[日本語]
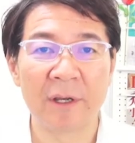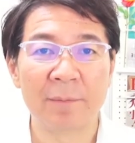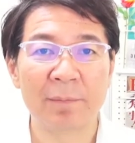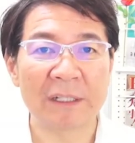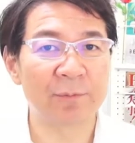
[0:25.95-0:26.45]

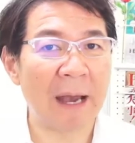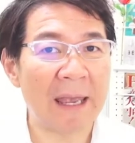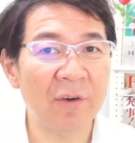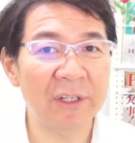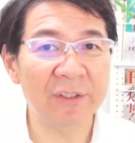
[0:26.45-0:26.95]
まず迷い
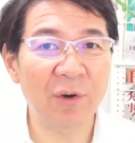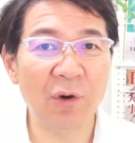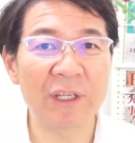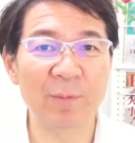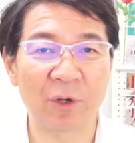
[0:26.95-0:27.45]
大
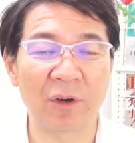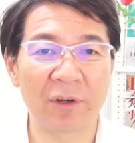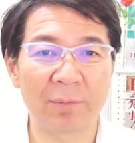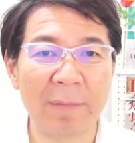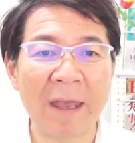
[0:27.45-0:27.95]
きいもの、
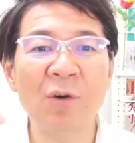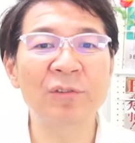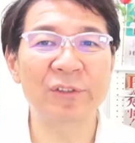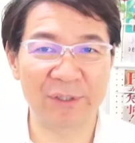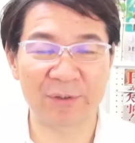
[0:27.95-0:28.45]
迷うっ
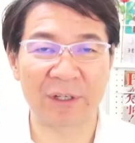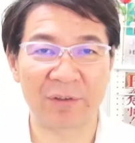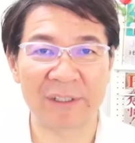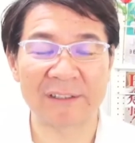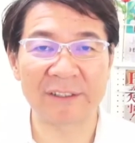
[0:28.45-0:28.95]
ていうことが多いん
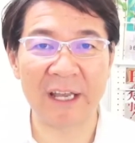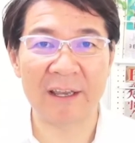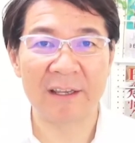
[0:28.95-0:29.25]
ですって。